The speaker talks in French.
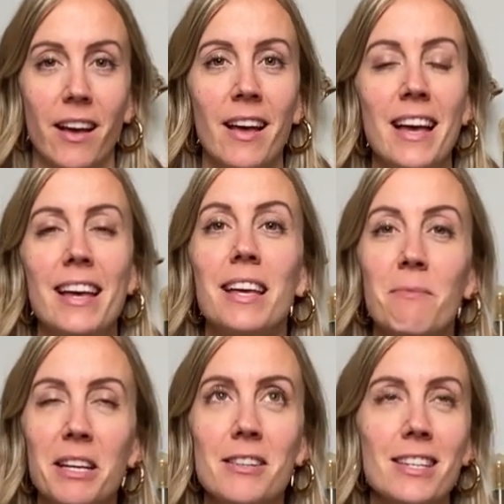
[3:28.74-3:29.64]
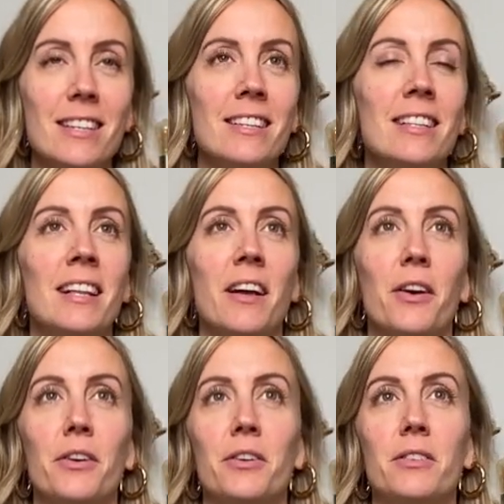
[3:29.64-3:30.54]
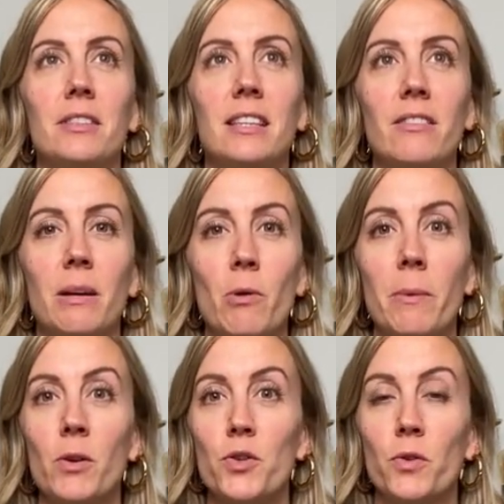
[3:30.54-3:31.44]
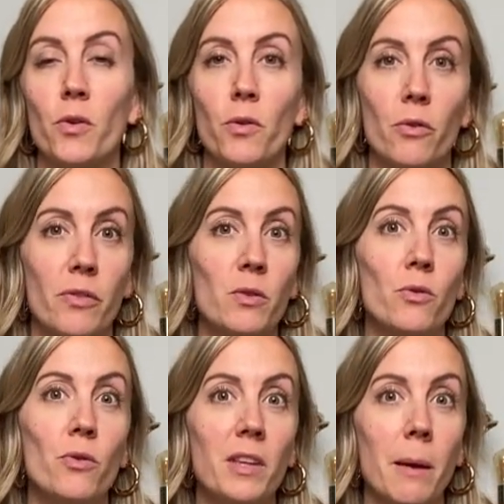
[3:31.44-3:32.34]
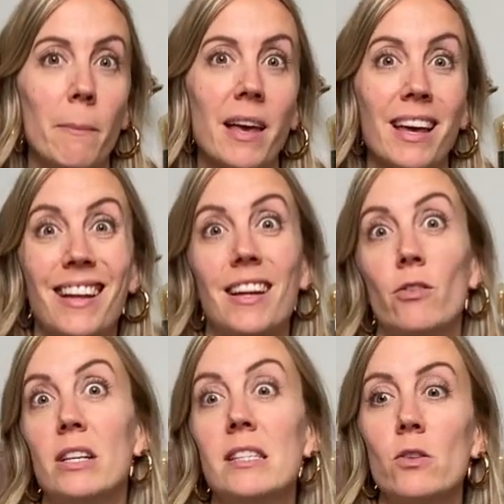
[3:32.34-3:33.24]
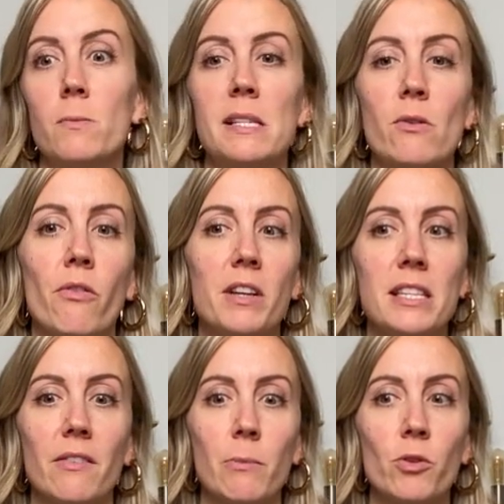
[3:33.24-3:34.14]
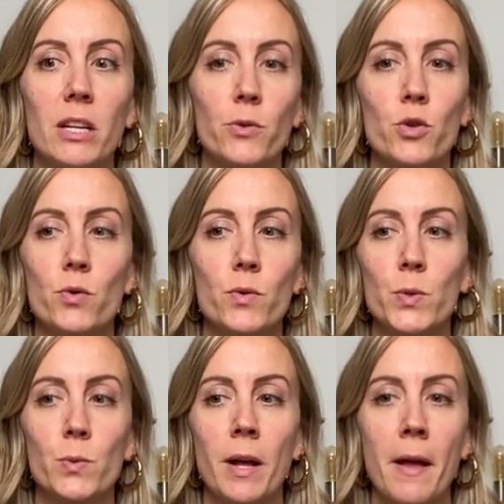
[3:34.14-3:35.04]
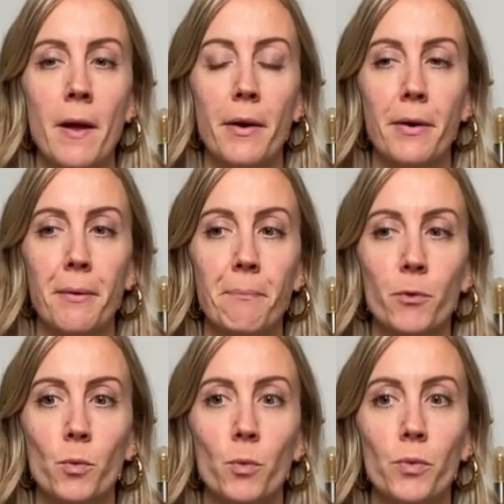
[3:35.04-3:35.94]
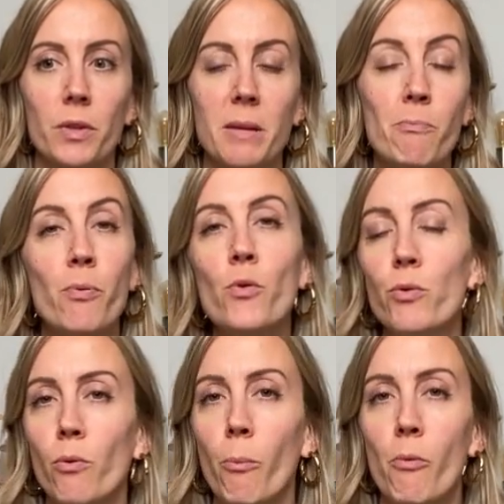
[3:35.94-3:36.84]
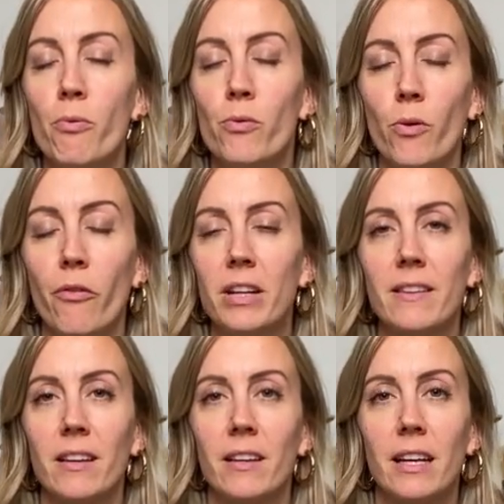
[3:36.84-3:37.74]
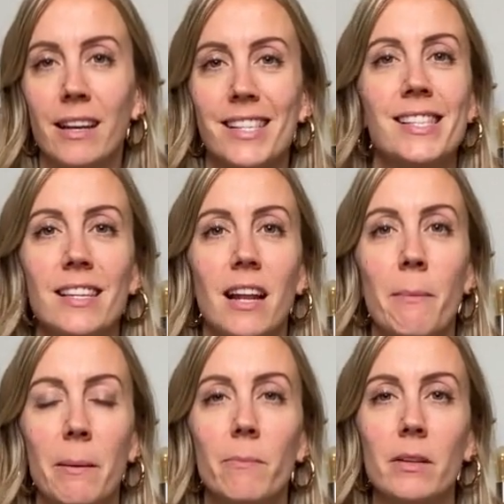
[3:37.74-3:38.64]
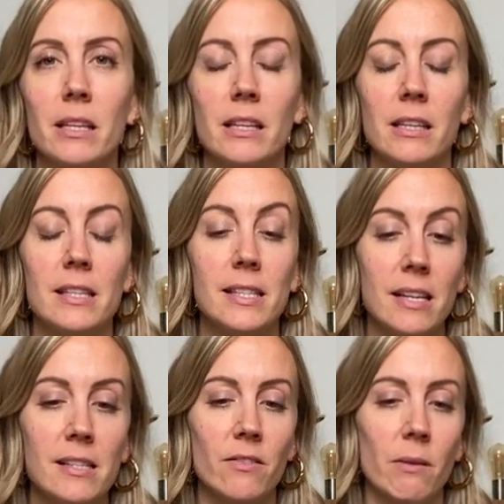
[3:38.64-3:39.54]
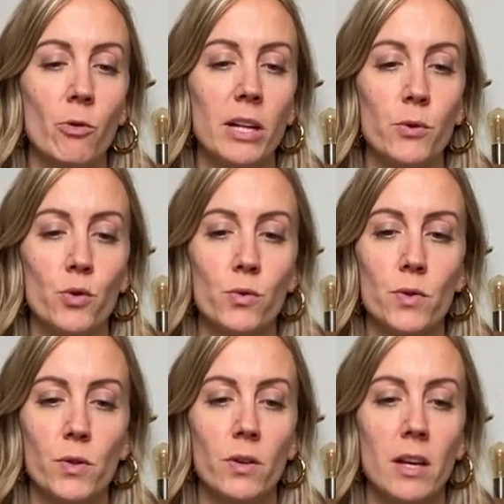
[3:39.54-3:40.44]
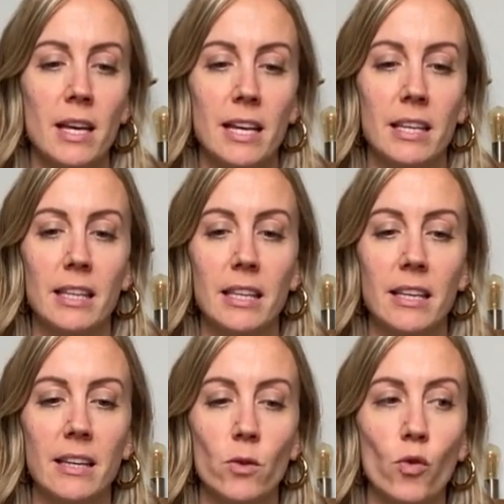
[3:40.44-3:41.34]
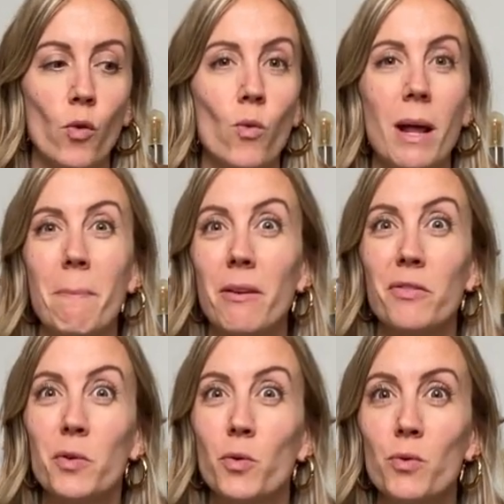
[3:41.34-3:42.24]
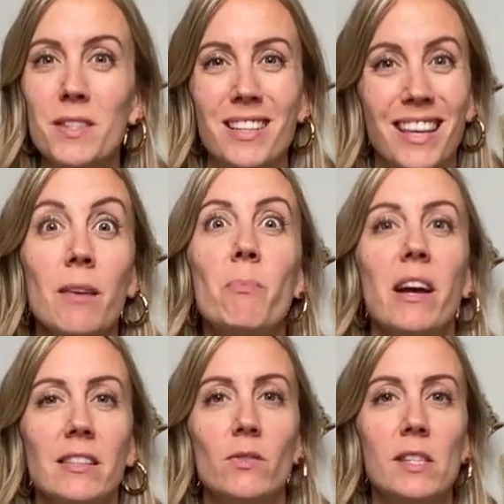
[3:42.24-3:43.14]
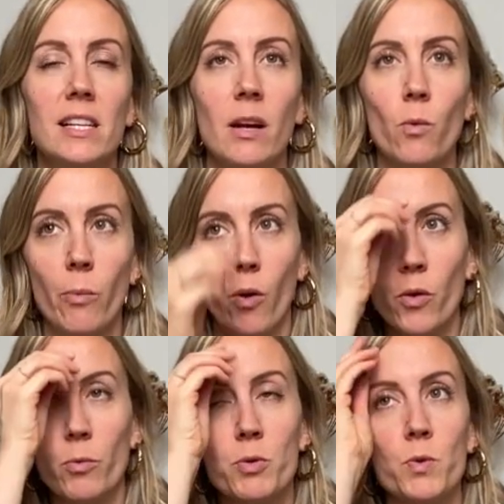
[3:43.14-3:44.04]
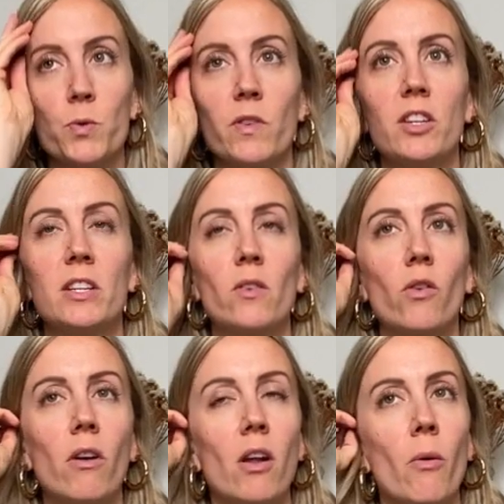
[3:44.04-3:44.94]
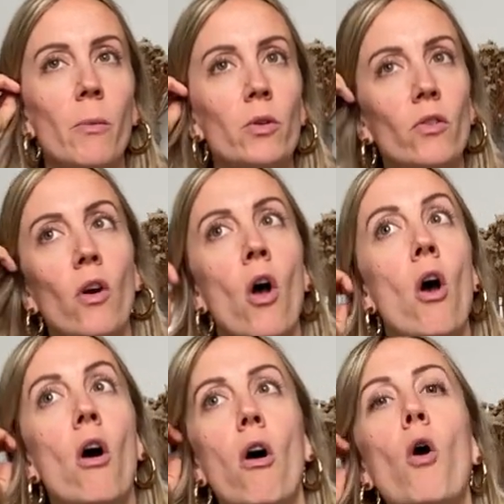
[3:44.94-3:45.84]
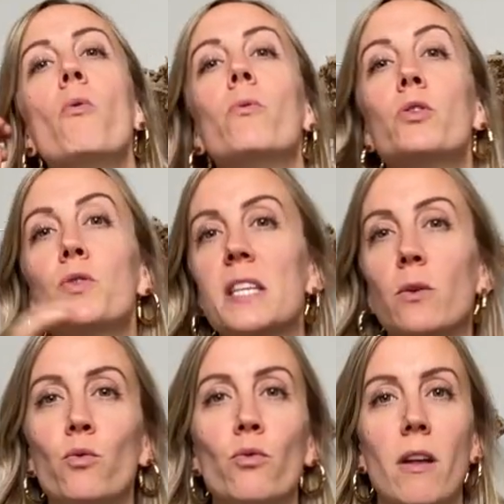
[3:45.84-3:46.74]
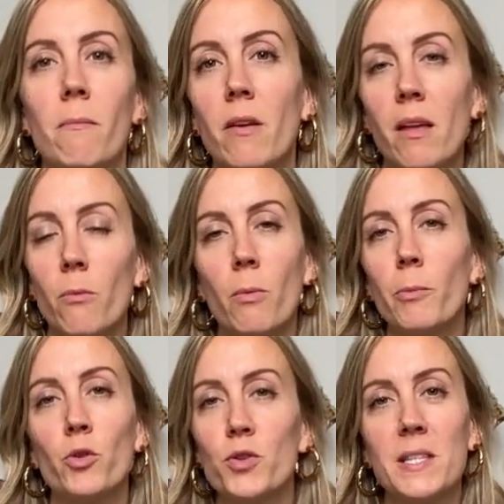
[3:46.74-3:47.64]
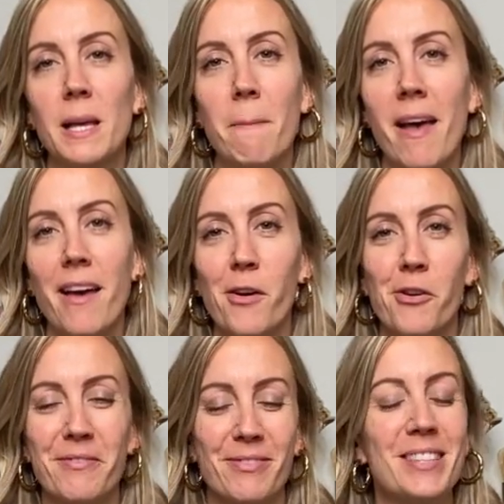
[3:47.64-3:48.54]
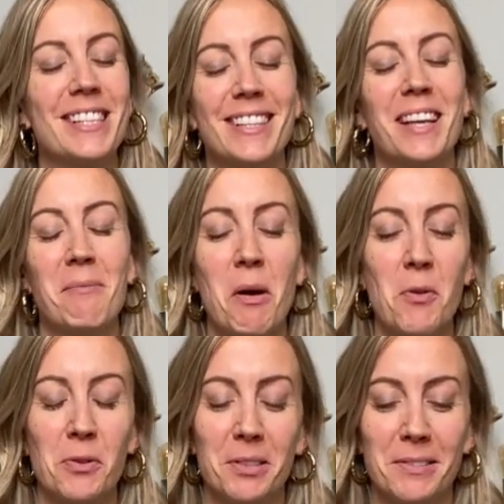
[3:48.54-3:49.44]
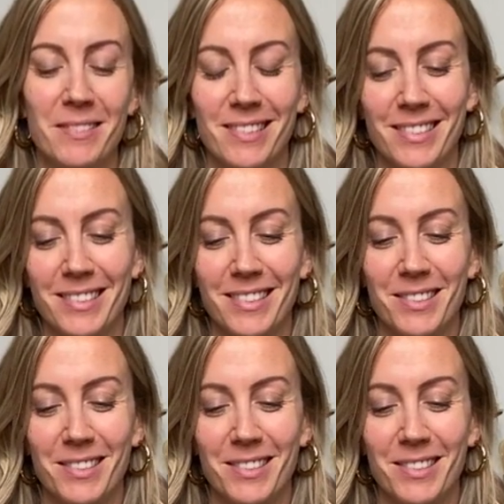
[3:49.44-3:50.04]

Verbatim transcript: a émergé, qui est vraiment un mélange entre le fait de devenir mère et l'adolescence, parce qu'en fait, il y a vraiment quelque chose où on n'est plus, on peut plus, en fait, rester la même. Et, ça, c'est vraiment quelque chose qui est, tant qu'on l'a pas vécu, c'est hyper difficile à comprendre. Moi, je me souviens, j'étais encore là en mode Oh, mais moi je serai toujours la même, même quand je serai mère. Donc c'était très marrant euh,